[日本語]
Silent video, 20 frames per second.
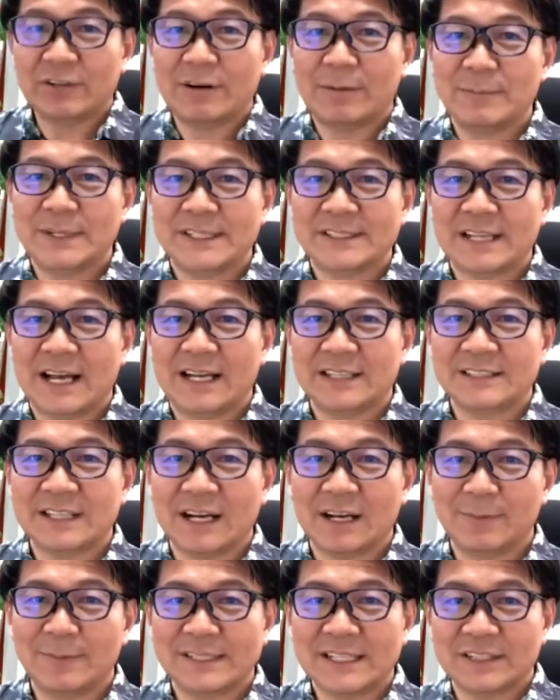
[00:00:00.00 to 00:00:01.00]
皆さん明日か
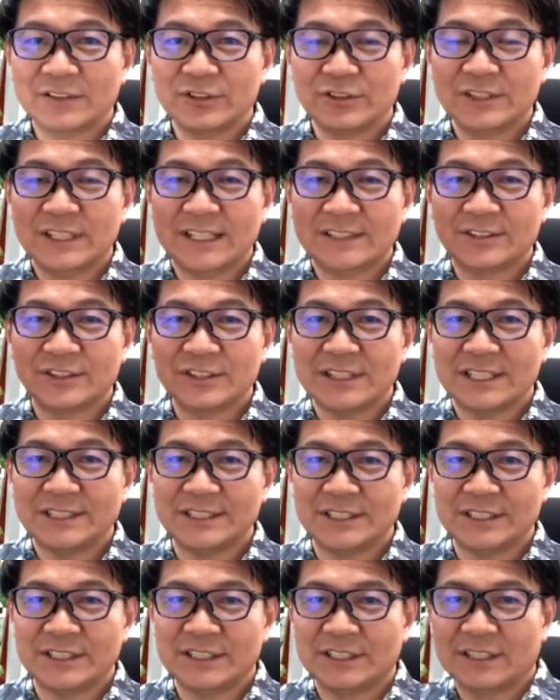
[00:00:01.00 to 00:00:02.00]
らまた12月
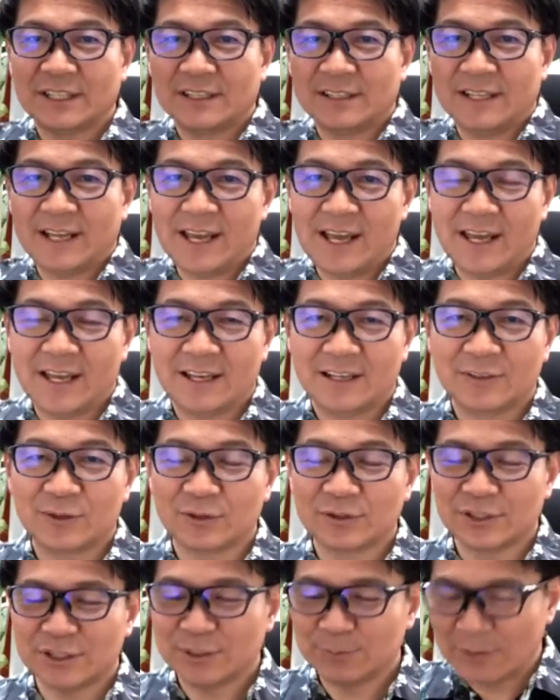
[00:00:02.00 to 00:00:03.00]
1日ね
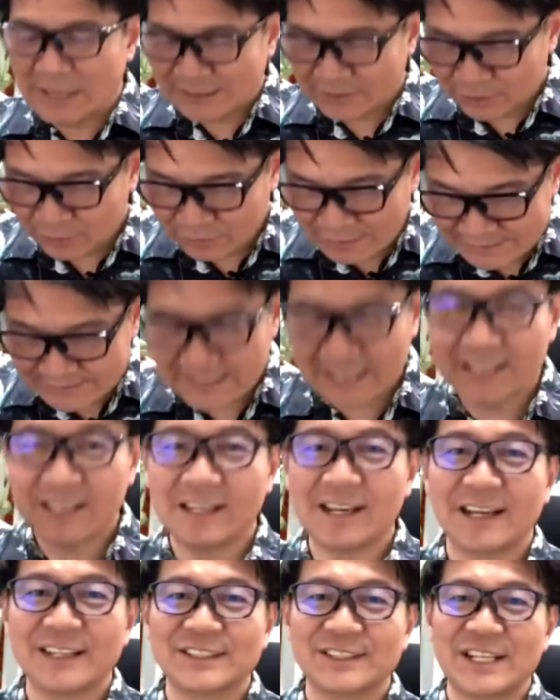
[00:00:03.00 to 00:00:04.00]
今年もあとわずか
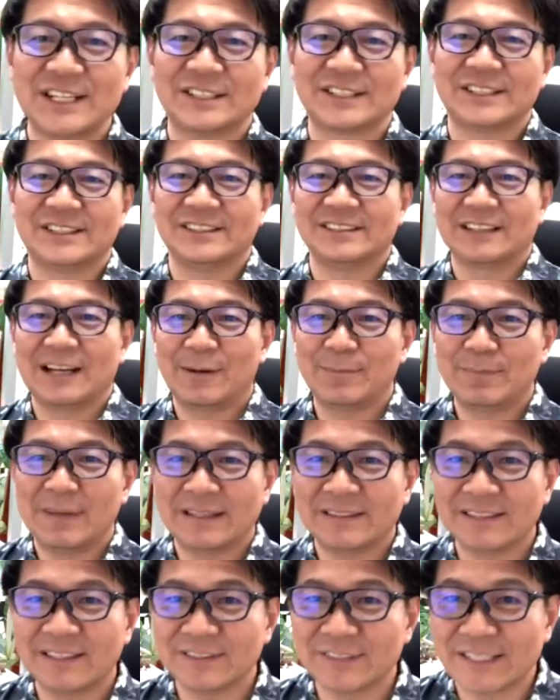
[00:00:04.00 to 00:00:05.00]
1ヶ月です頑
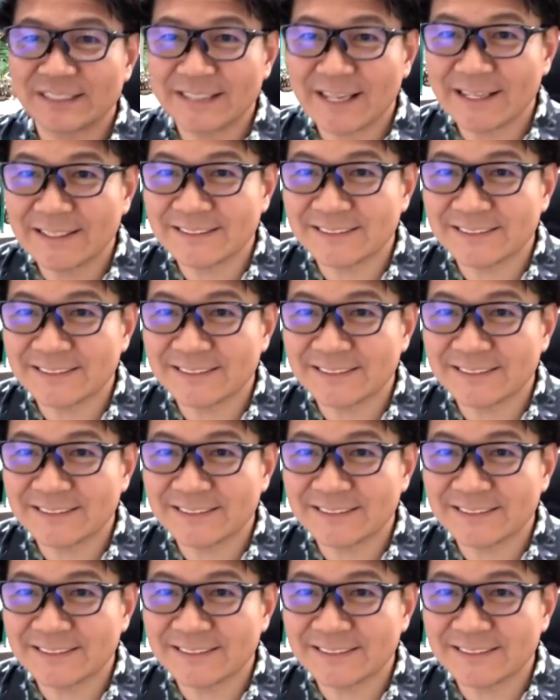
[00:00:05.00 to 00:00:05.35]
張ってください